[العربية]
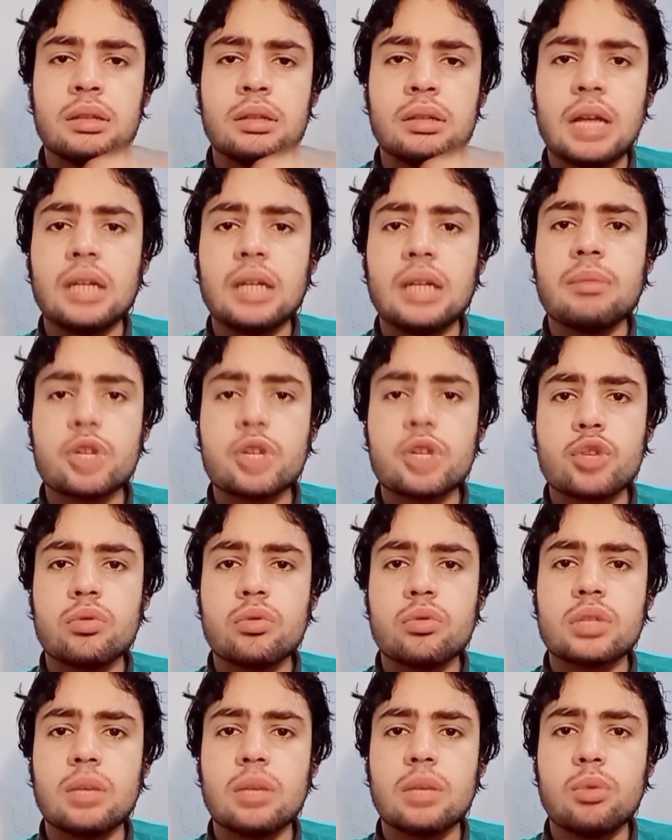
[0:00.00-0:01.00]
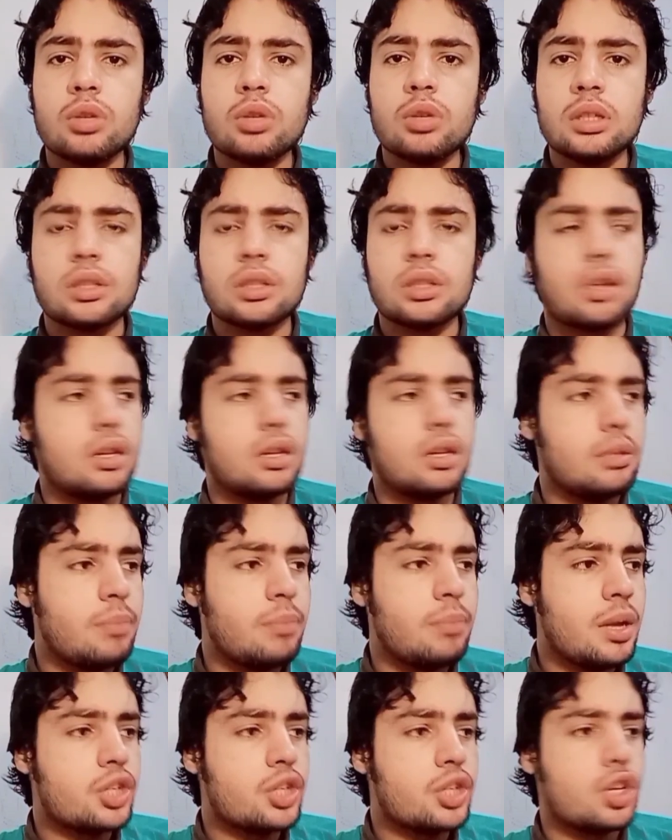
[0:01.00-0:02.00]
يعني مشوا وسابوني
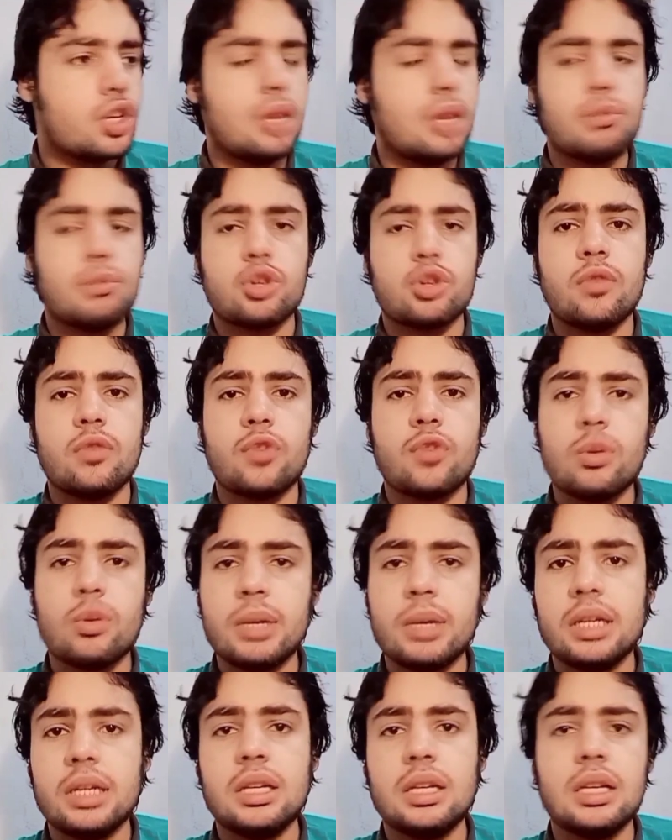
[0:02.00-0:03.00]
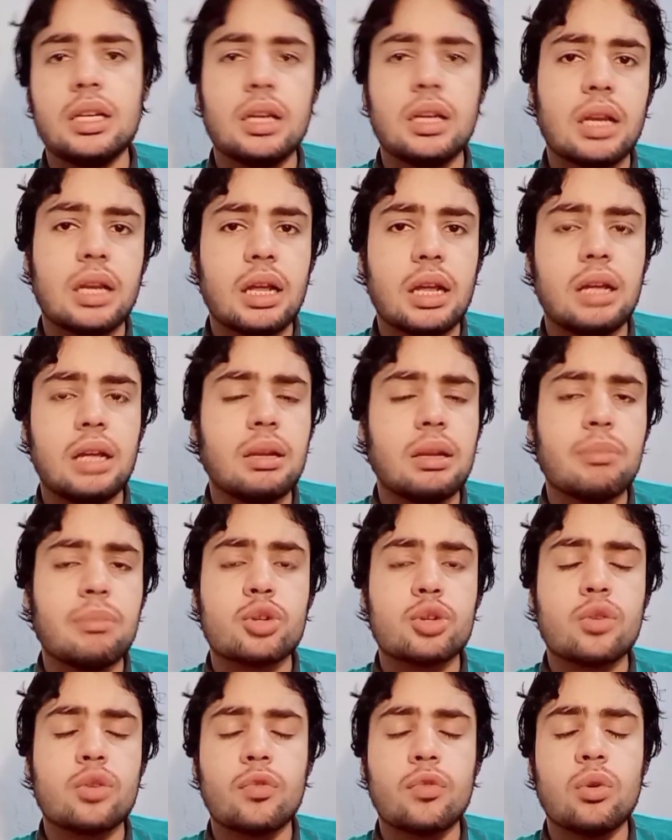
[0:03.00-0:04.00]
طيب ماشي لما اشوفكم بالليل لما
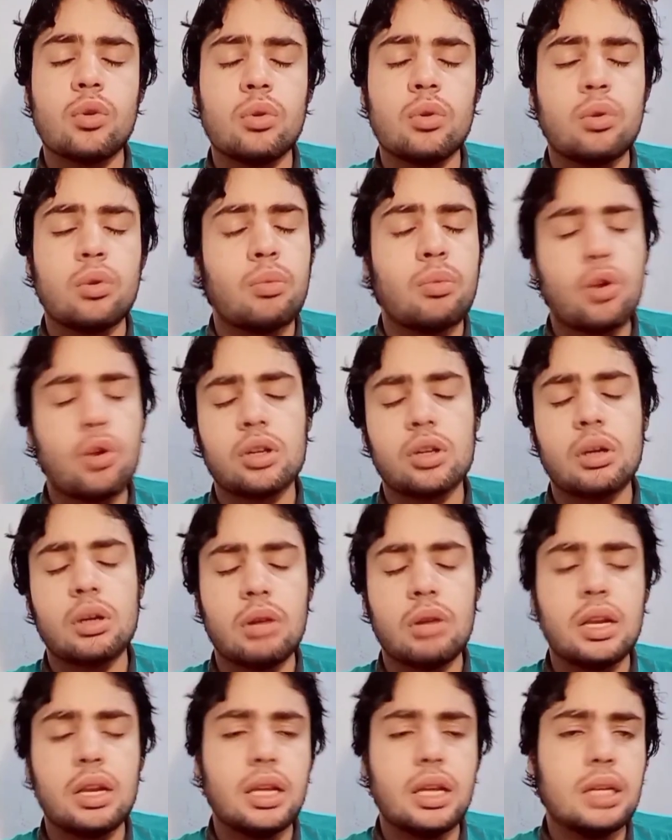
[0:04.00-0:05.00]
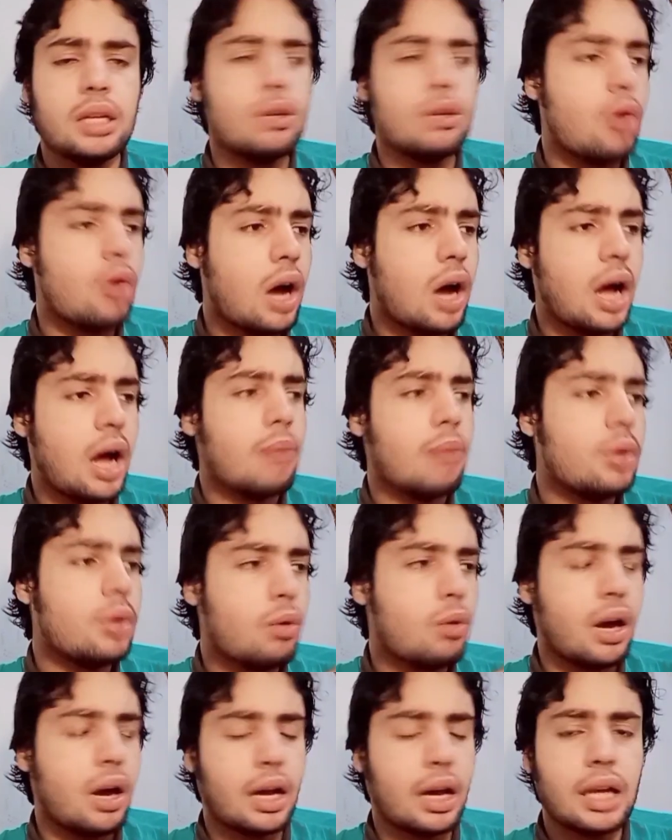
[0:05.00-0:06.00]
اشوفكم بكره ولا ايه
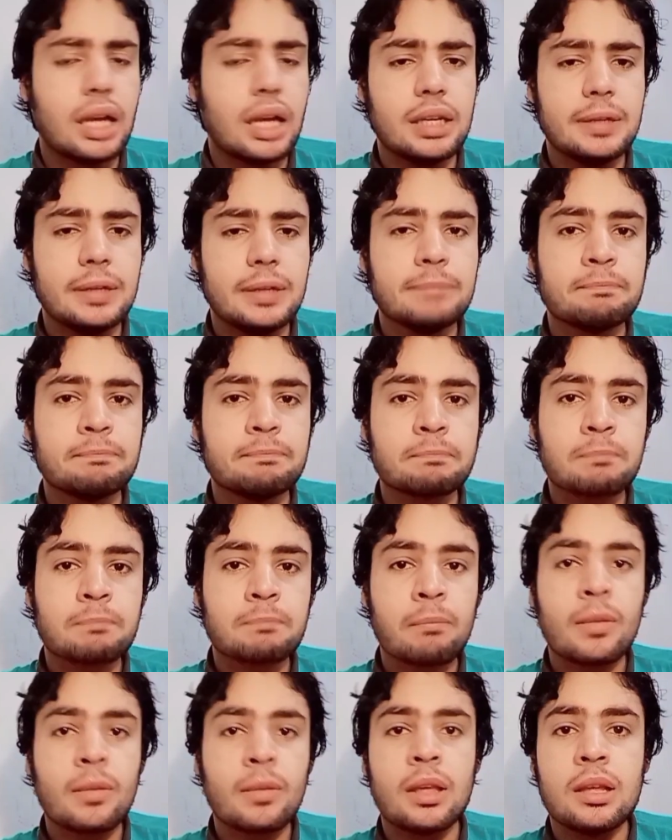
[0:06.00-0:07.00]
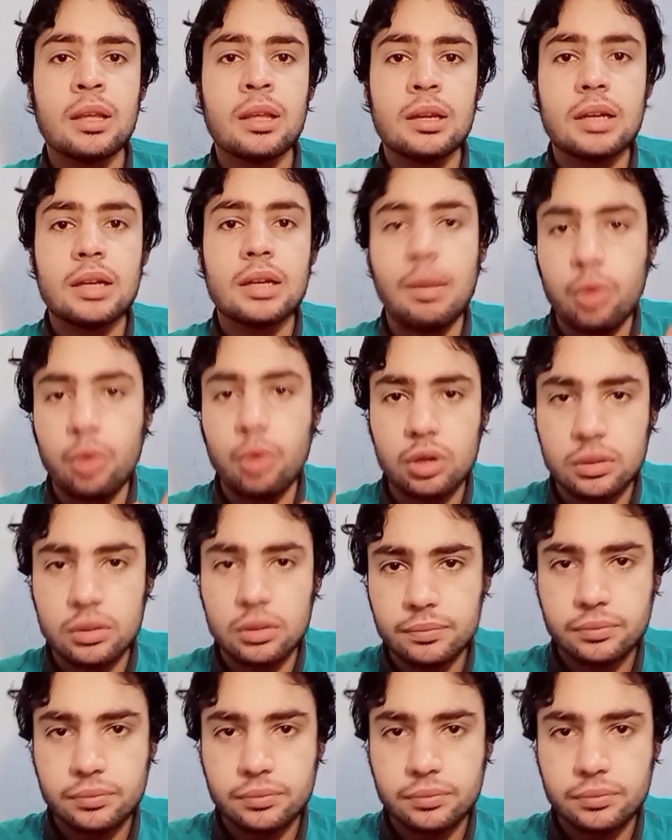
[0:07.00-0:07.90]
وهعمل وهخلي جه بكره